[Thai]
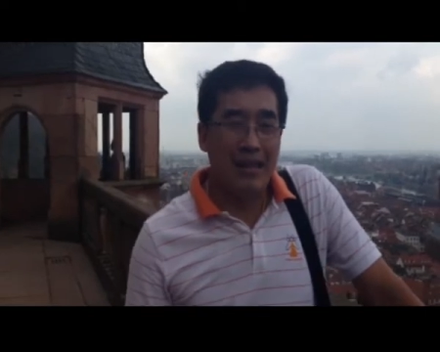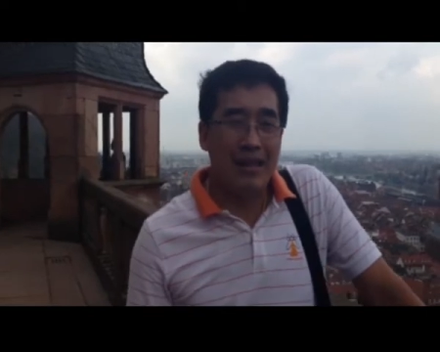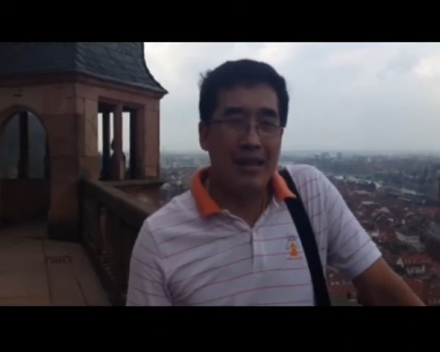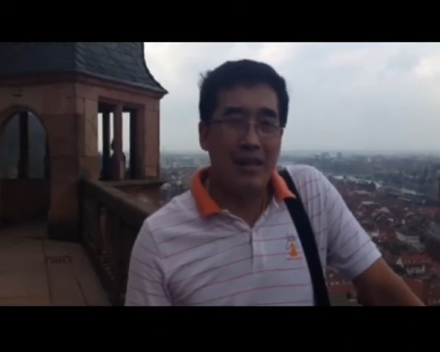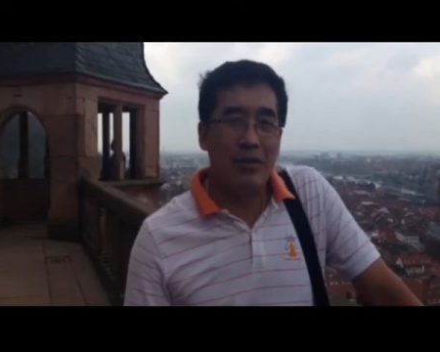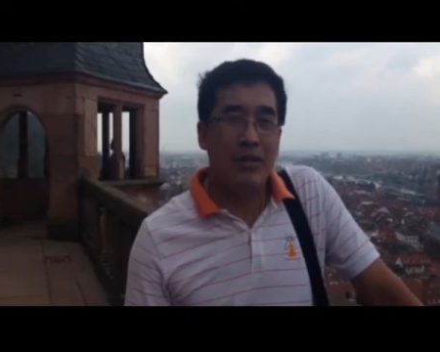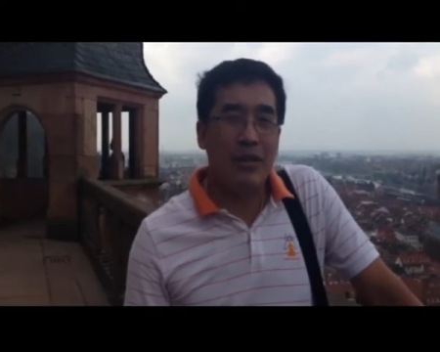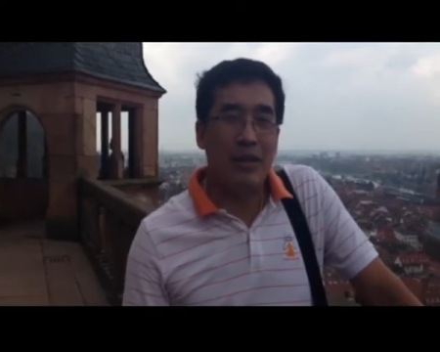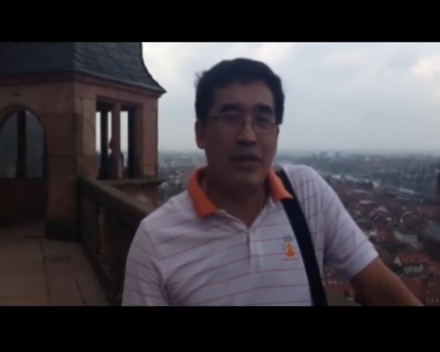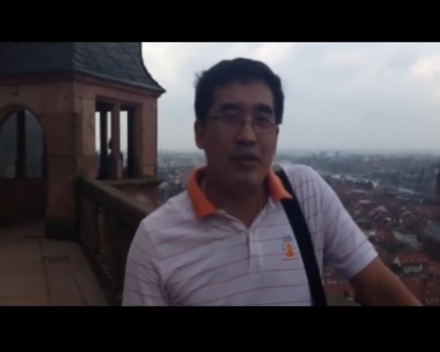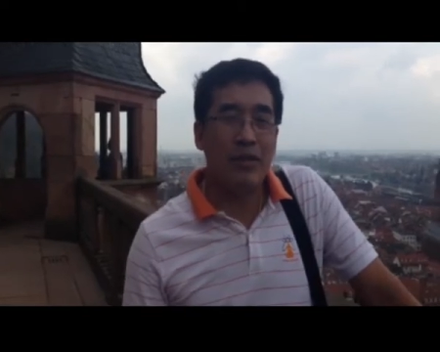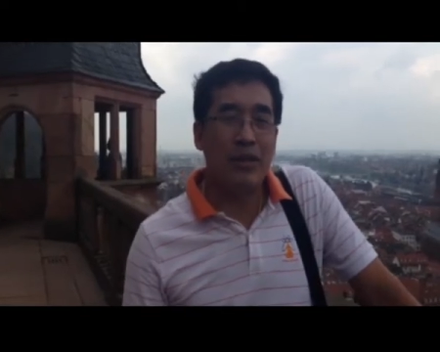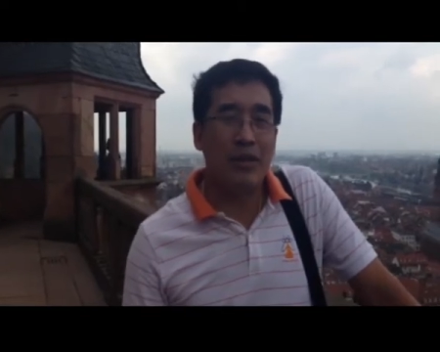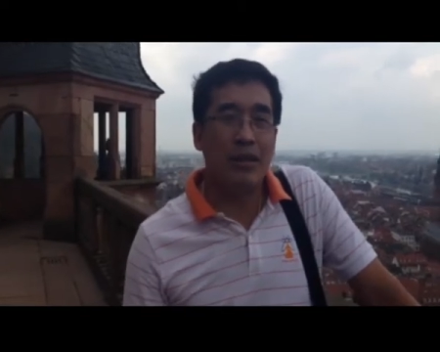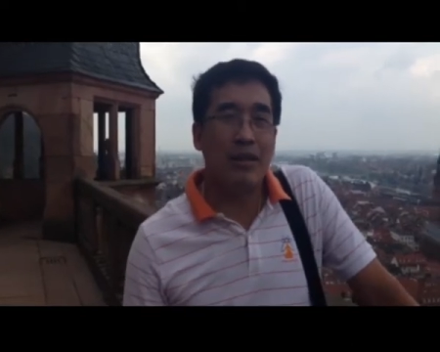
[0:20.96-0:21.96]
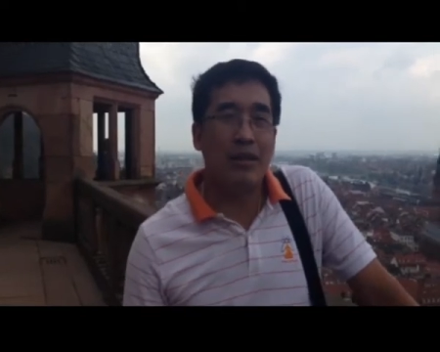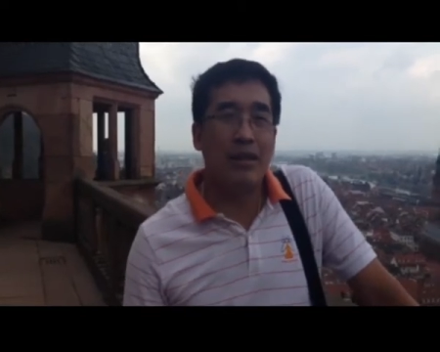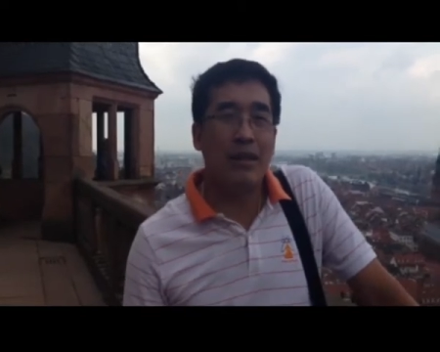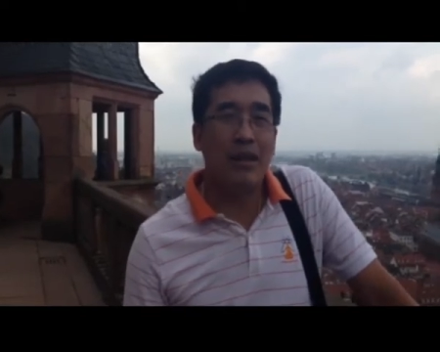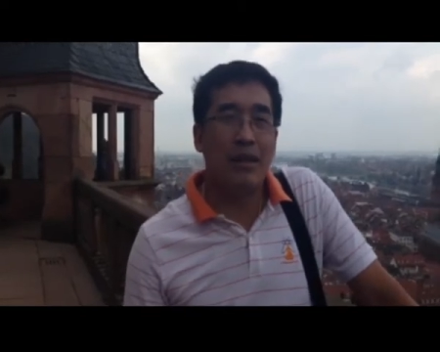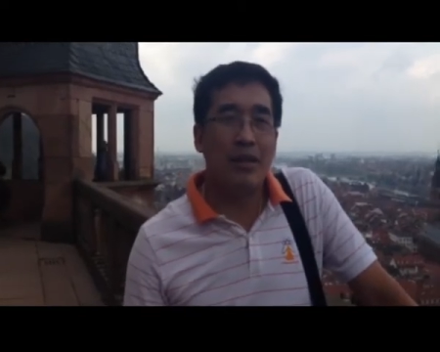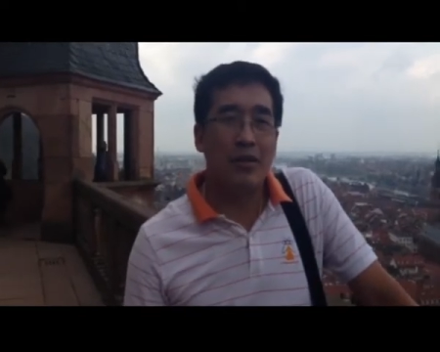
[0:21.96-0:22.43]
คือรู้
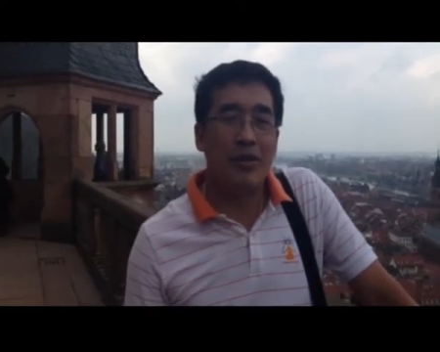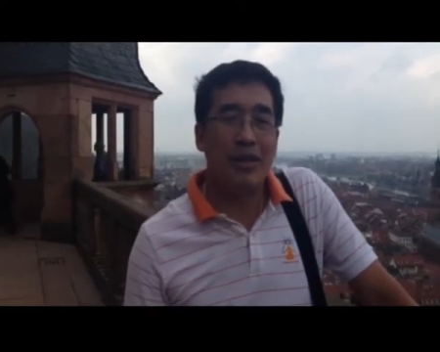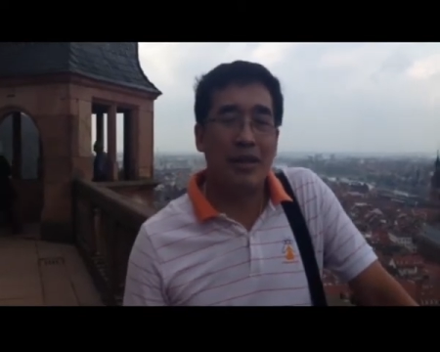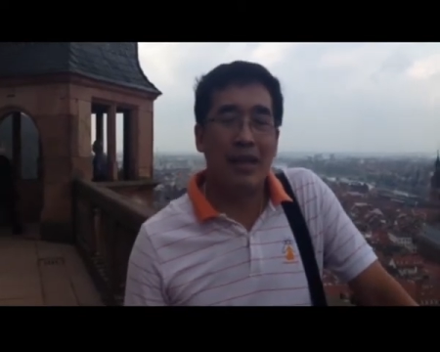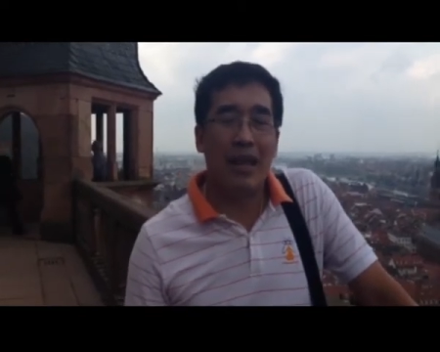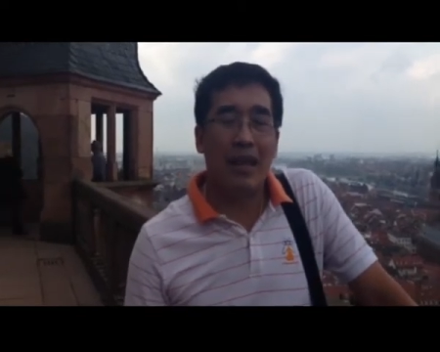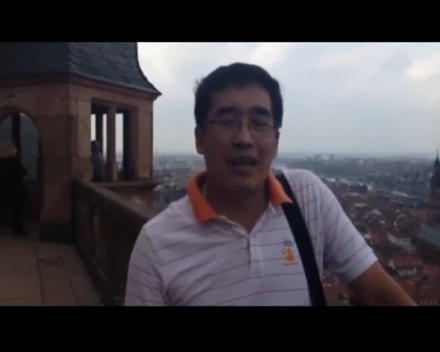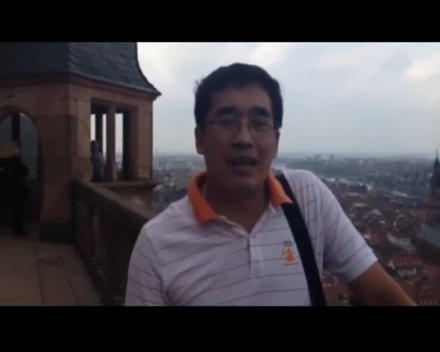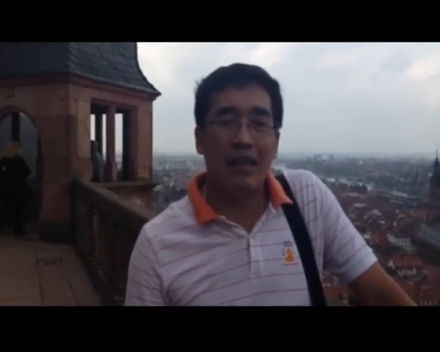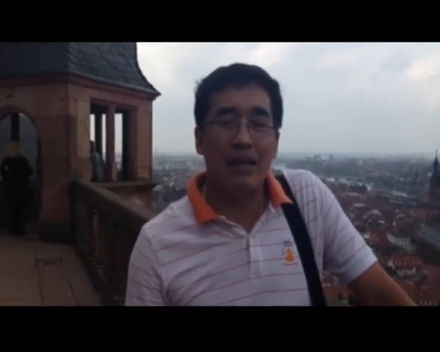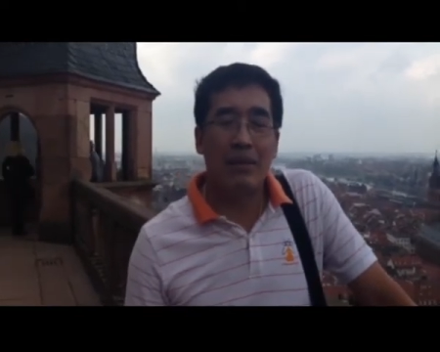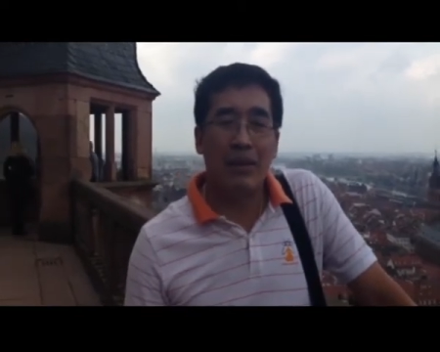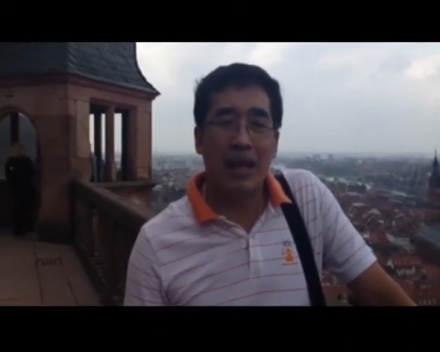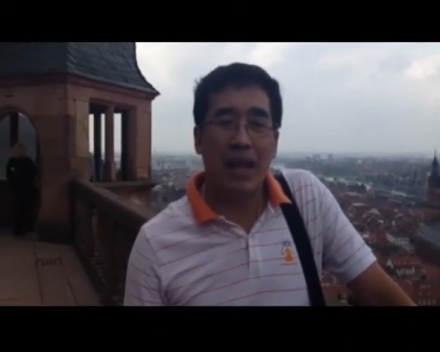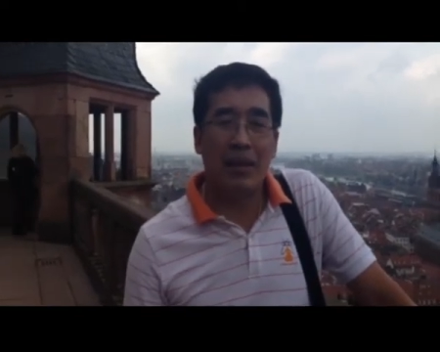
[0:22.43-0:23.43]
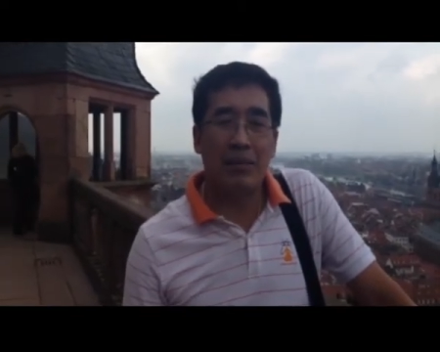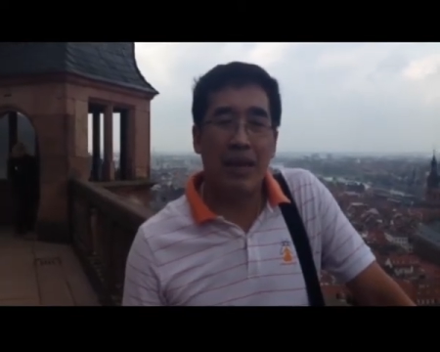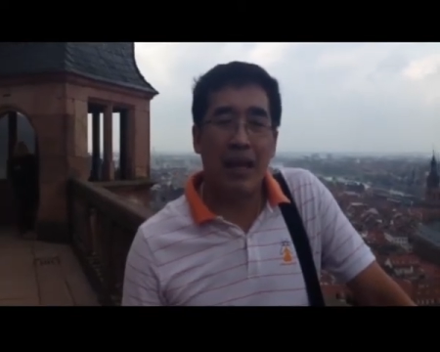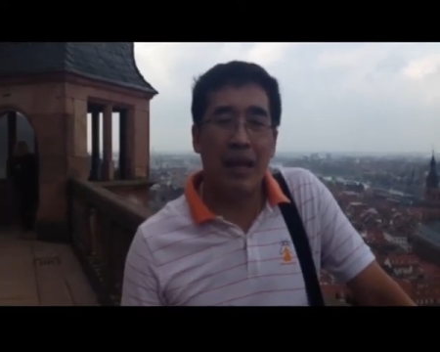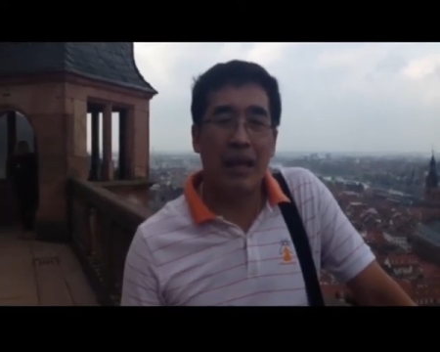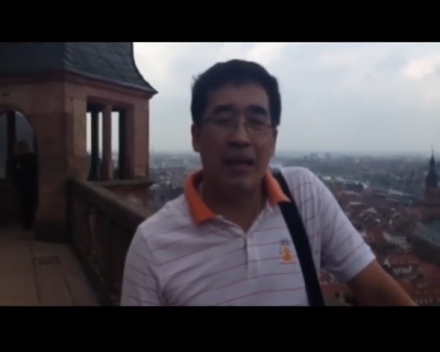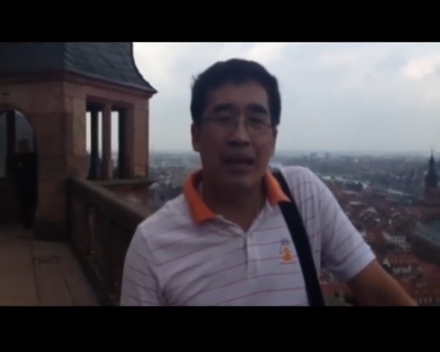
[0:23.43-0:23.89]
สึกดีขึ้นมัน
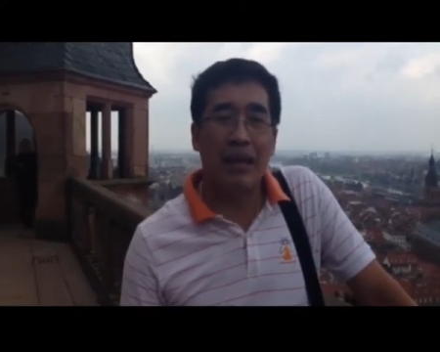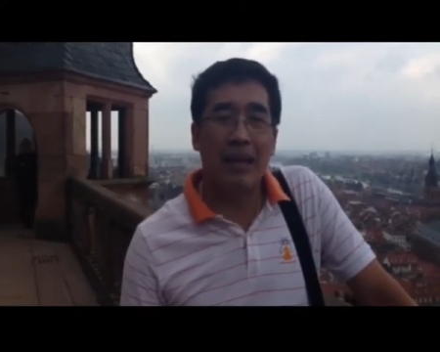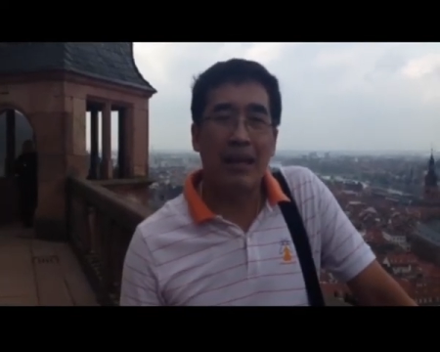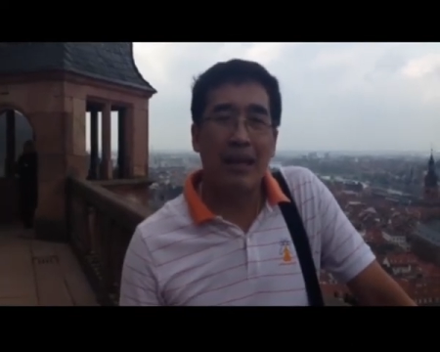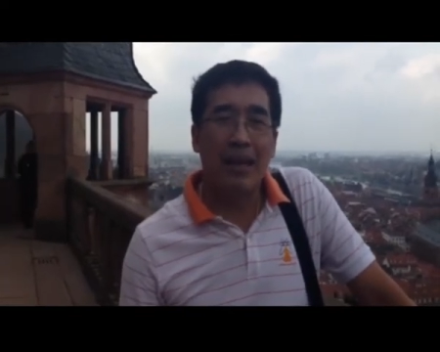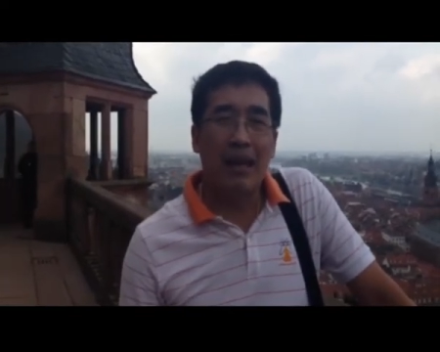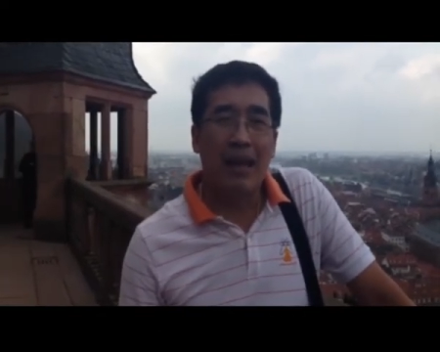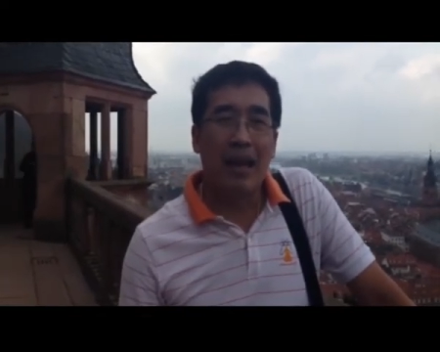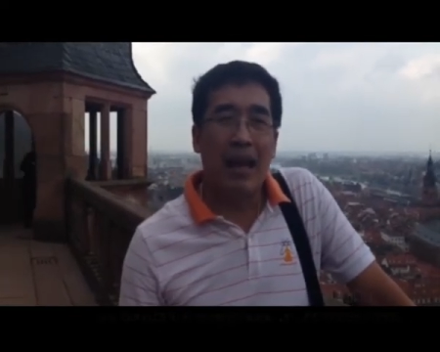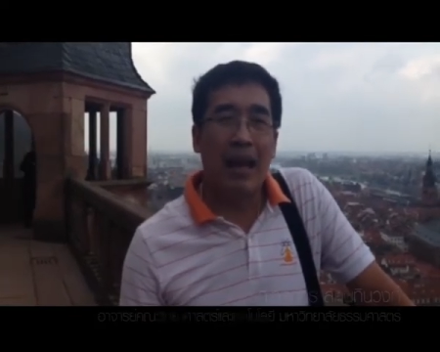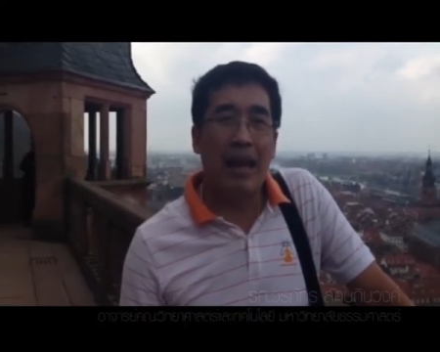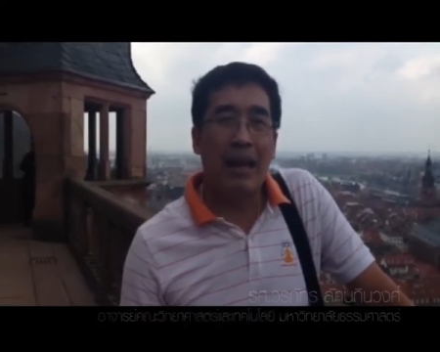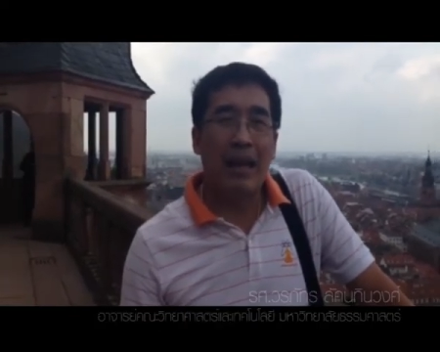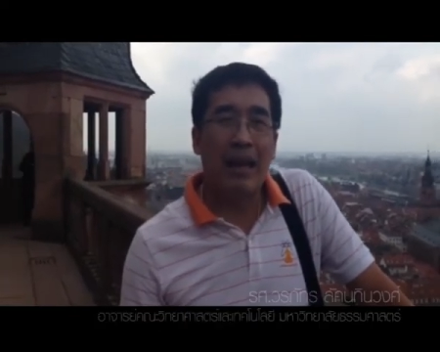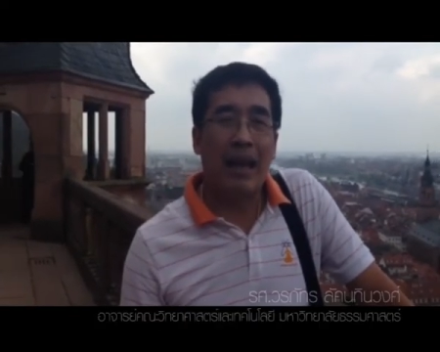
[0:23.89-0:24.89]
ทำให้